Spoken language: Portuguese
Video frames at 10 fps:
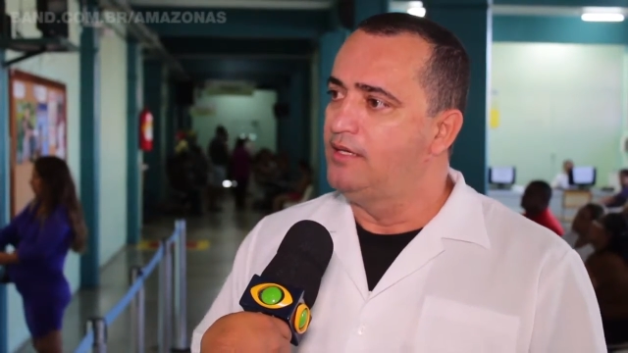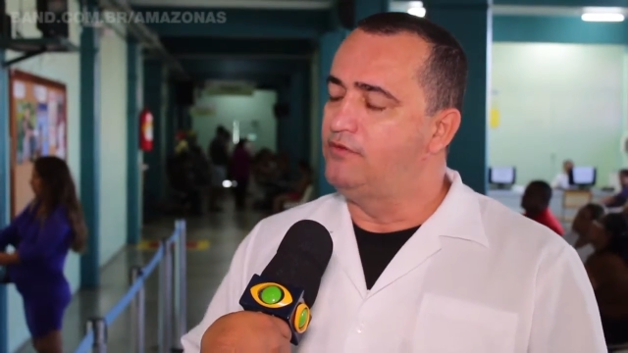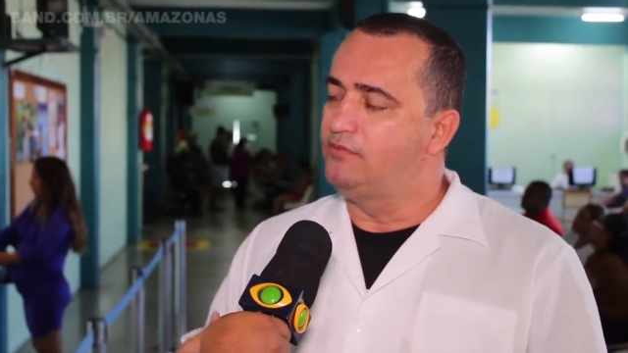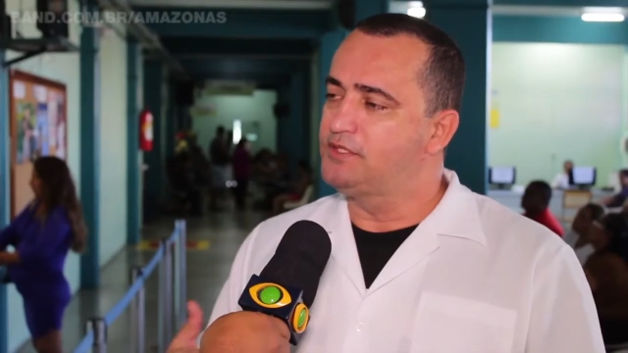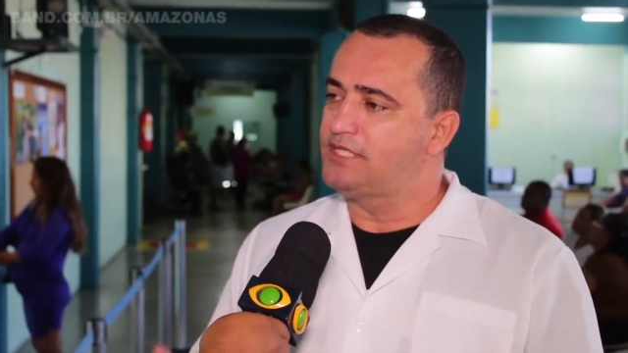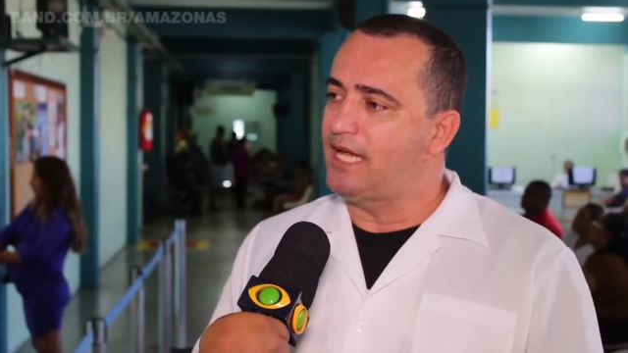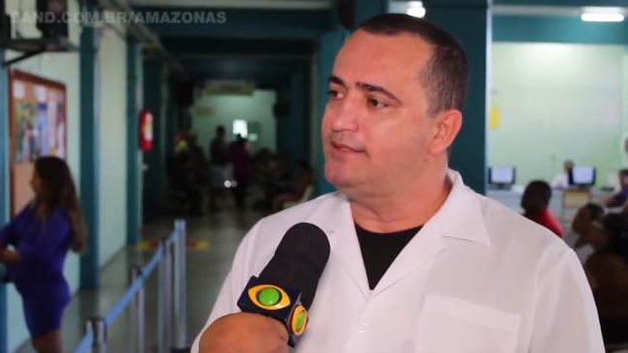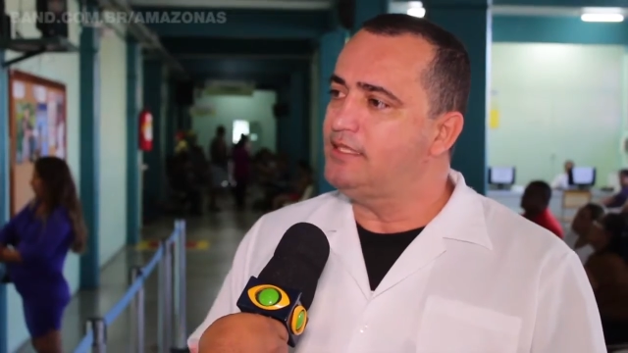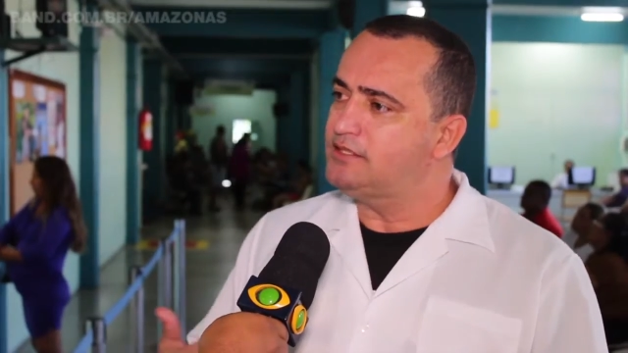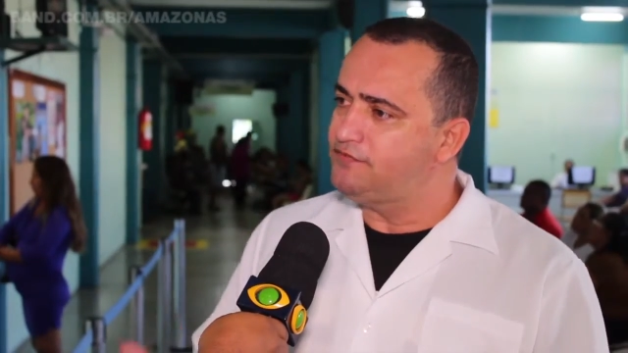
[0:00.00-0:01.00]
Vamos estar
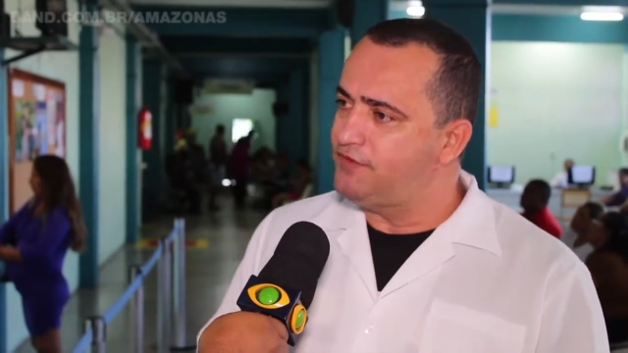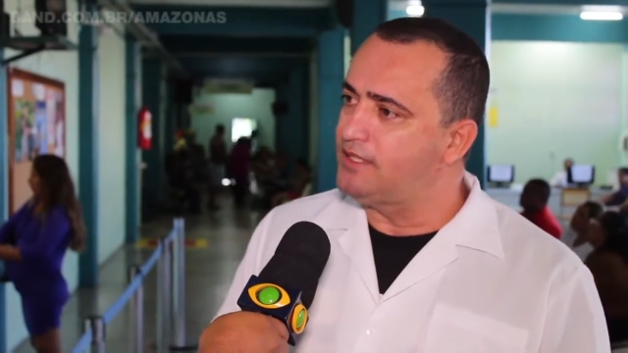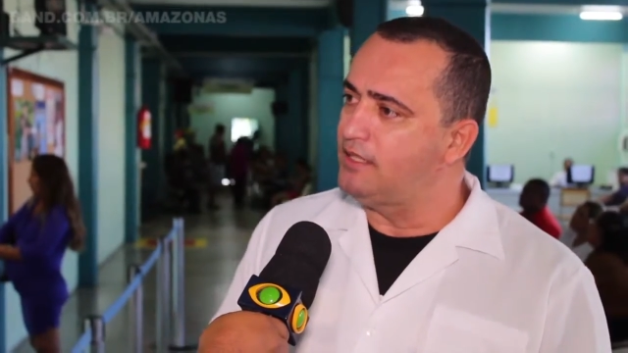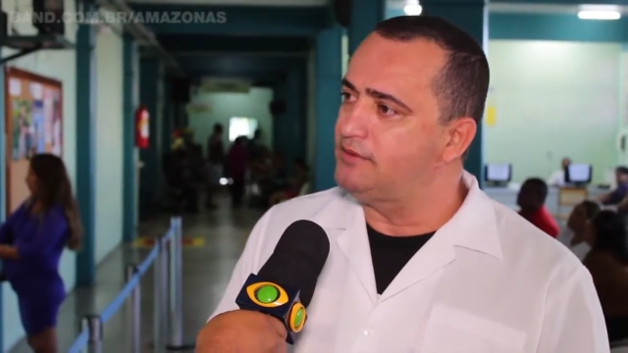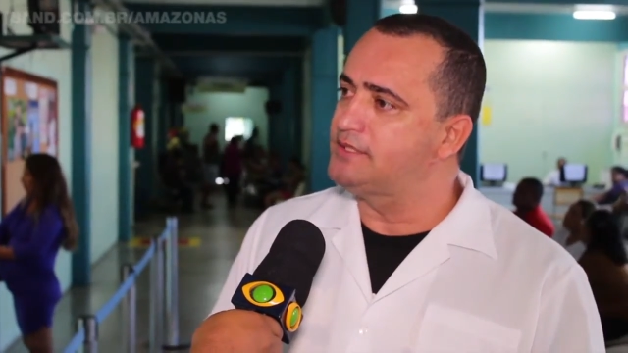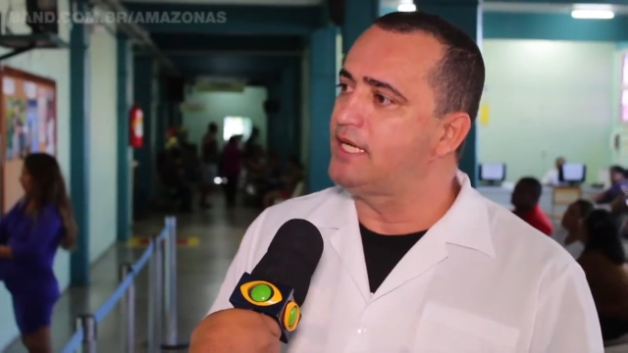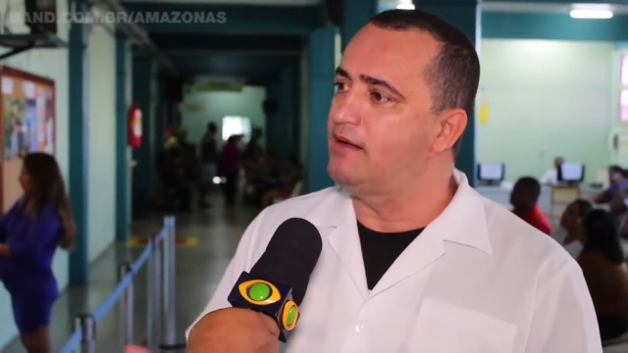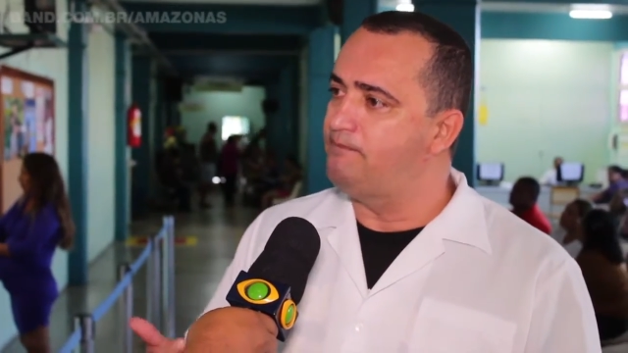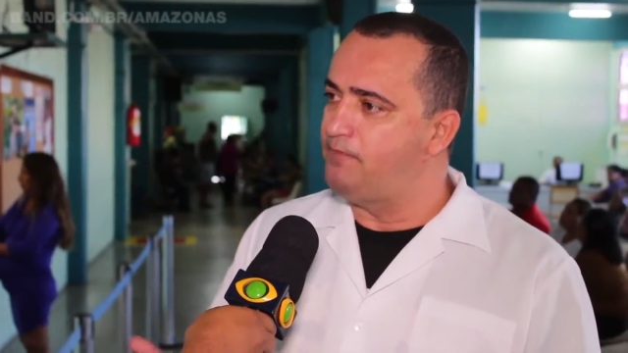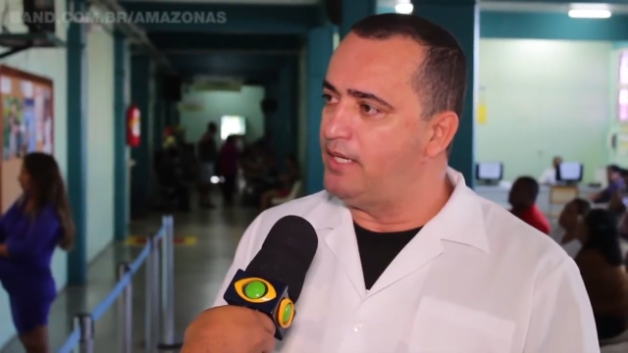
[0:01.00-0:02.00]
intensificando essa
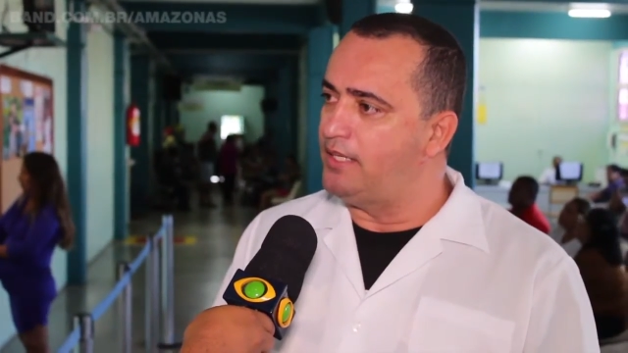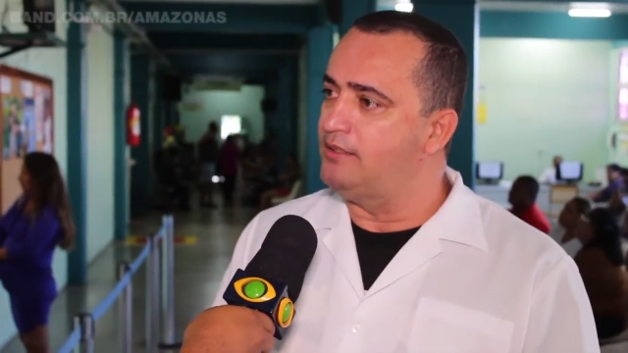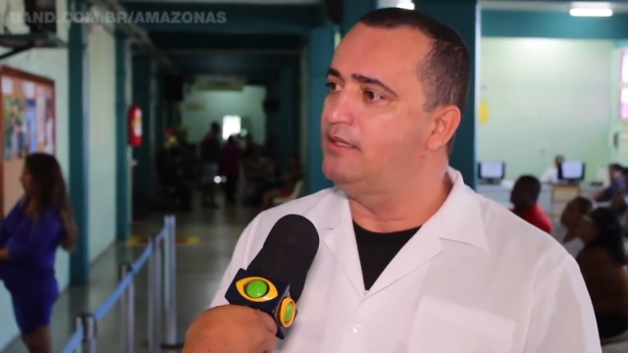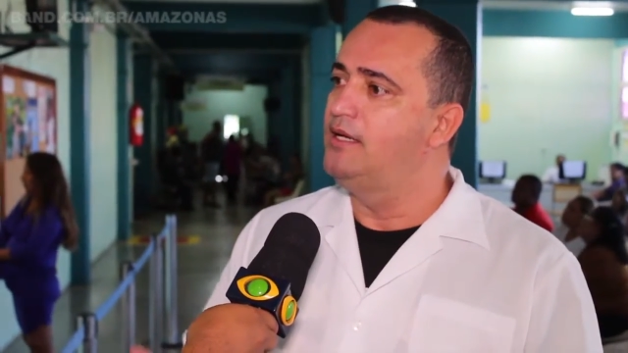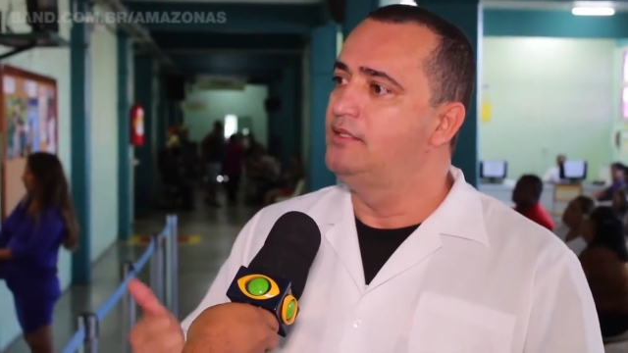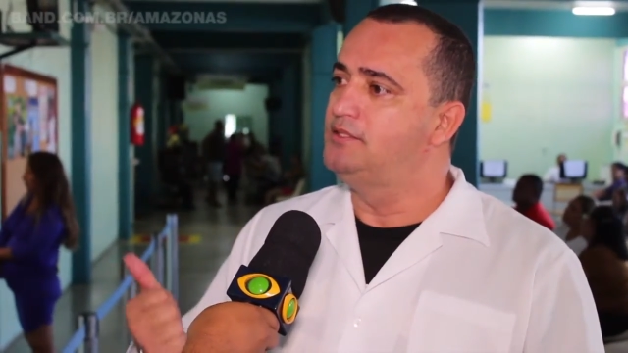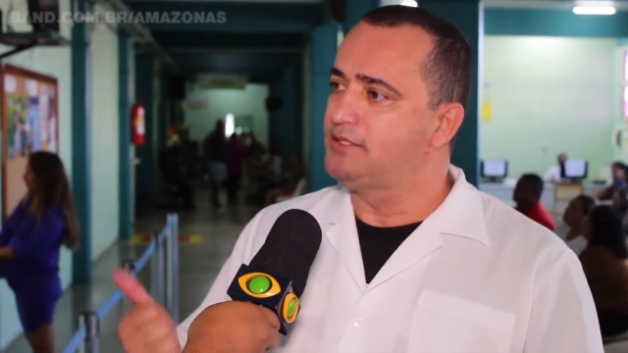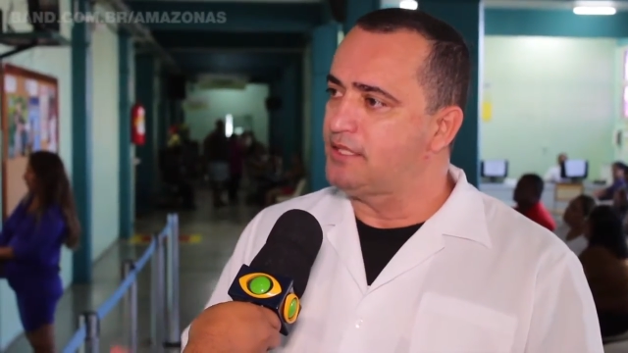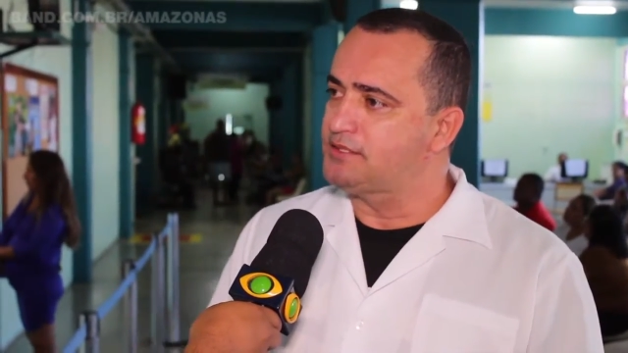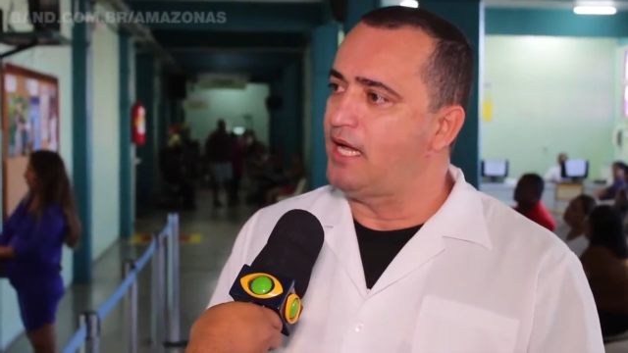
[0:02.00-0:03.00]
campanha de
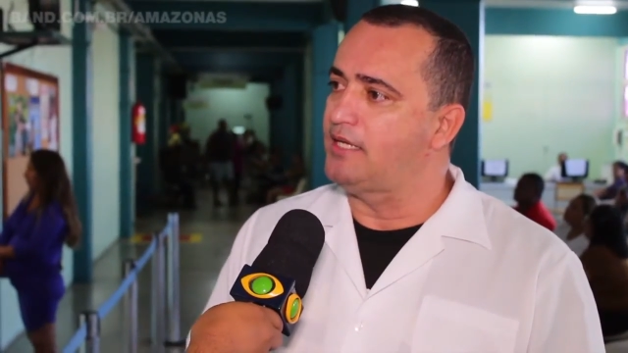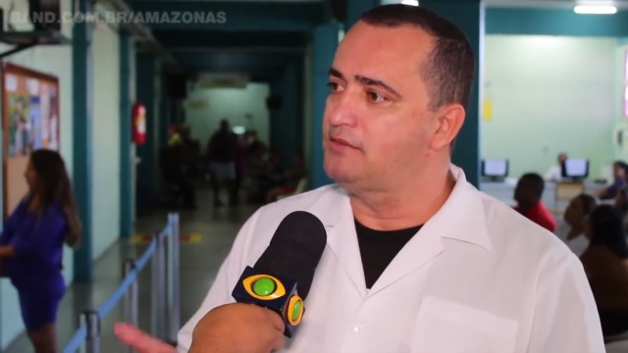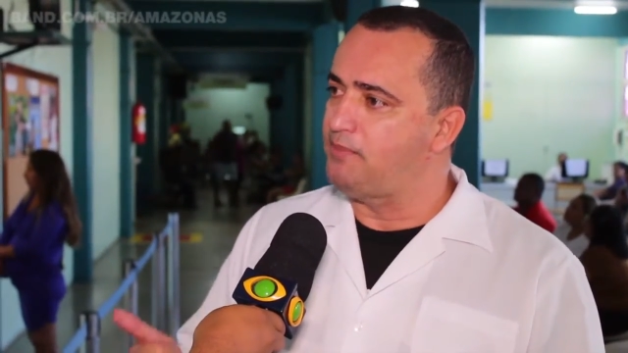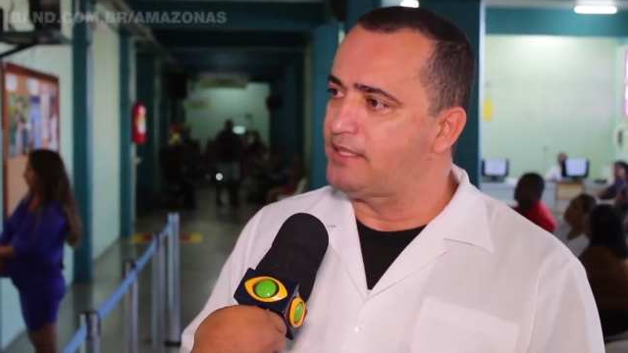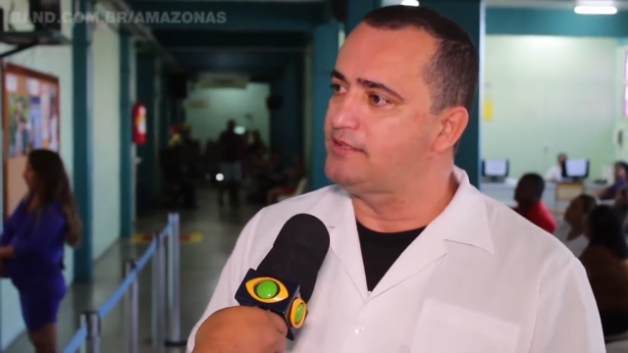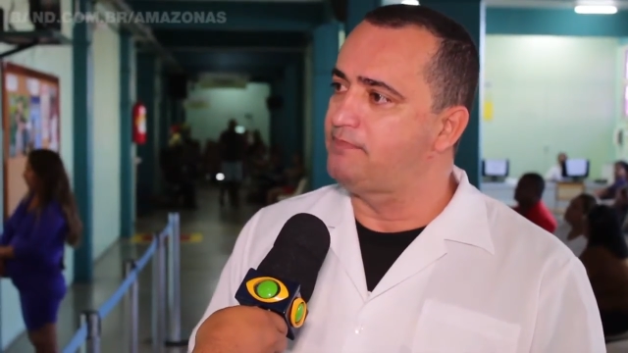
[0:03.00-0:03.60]
testagem para as